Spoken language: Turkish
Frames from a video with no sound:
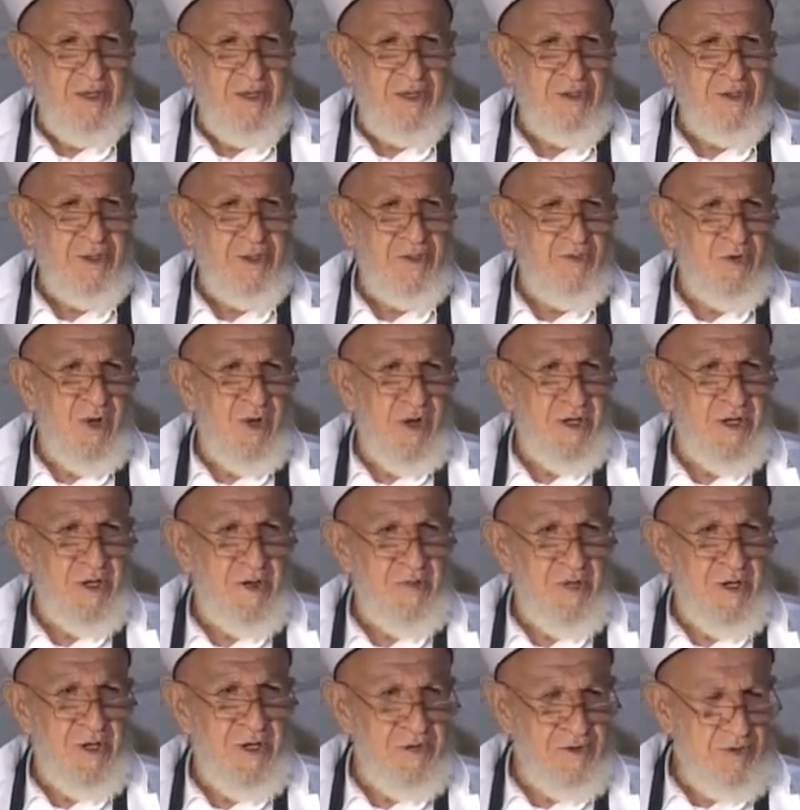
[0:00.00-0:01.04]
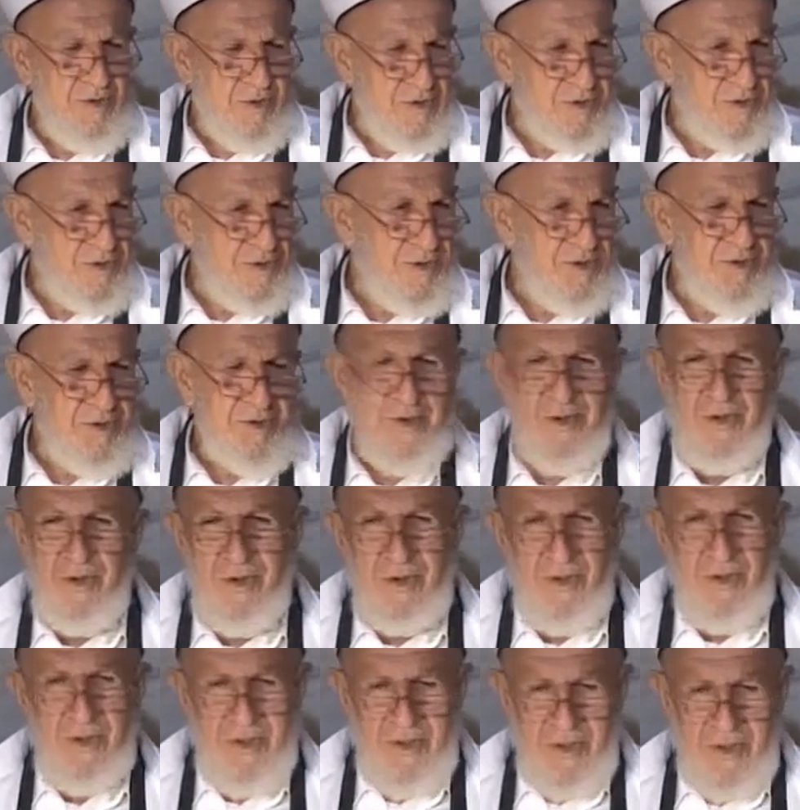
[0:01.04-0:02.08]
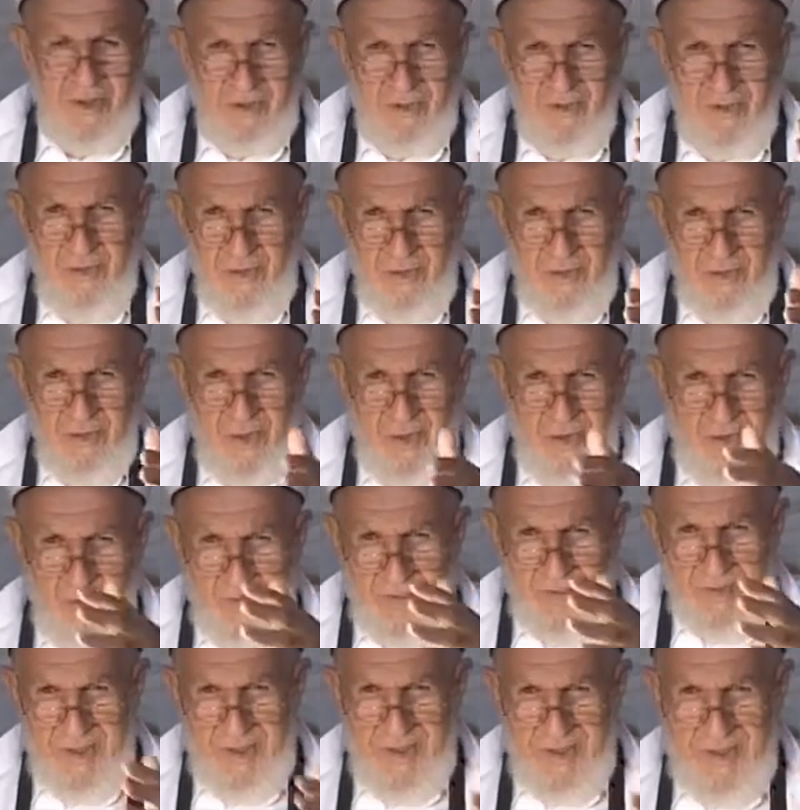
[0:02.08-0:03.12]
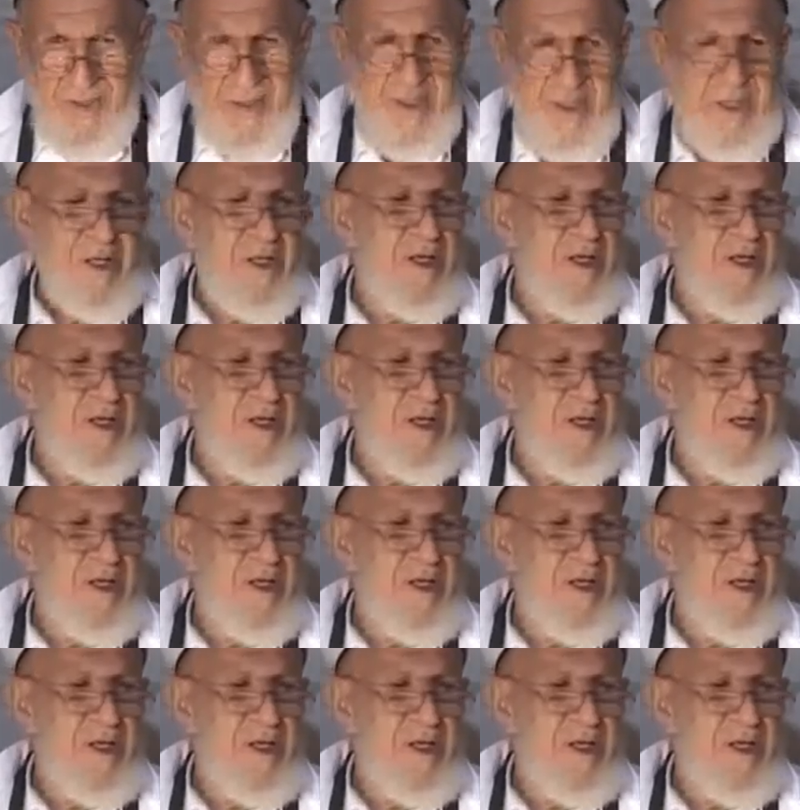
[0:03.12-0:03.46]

İşte Muharrem ayında oruç tutuyor. 9, 10, 11.